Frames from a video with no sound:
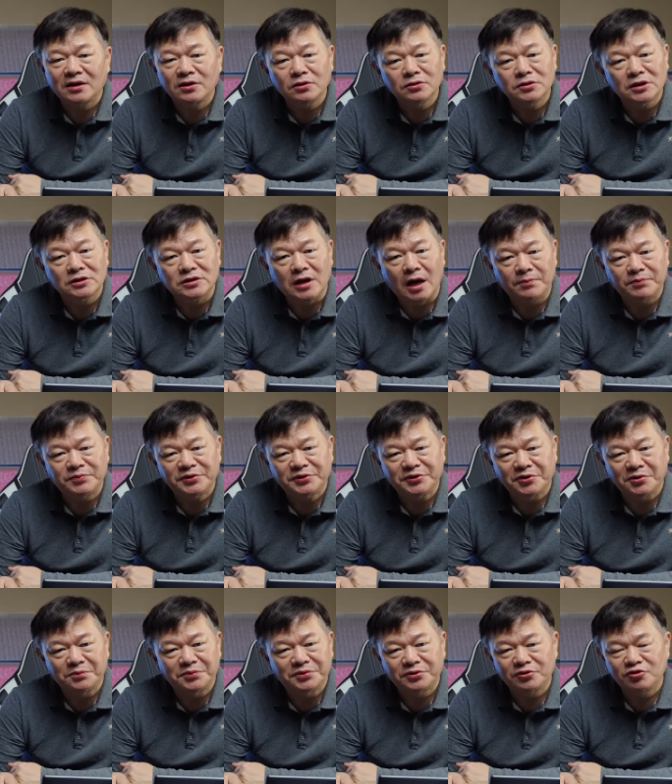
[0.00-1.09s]
그런데
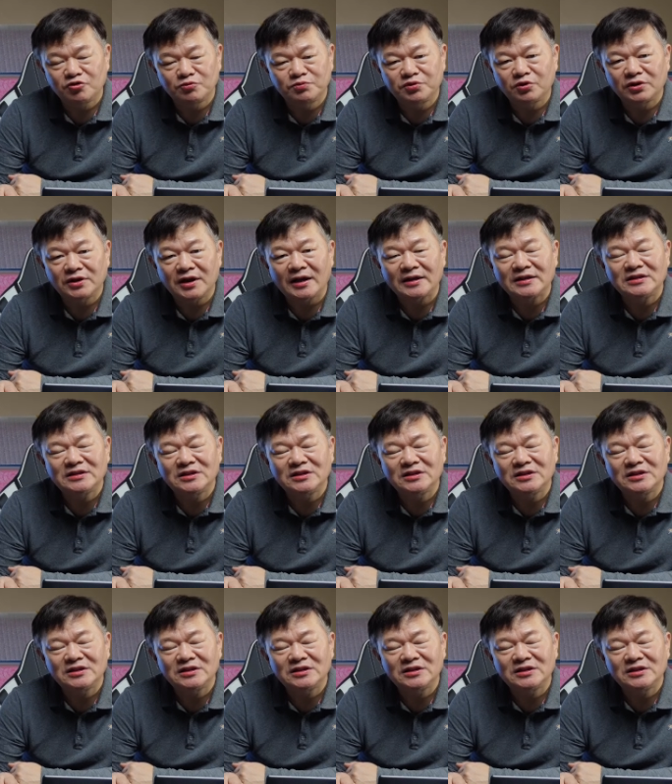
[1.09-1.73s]
4% 5% 6%다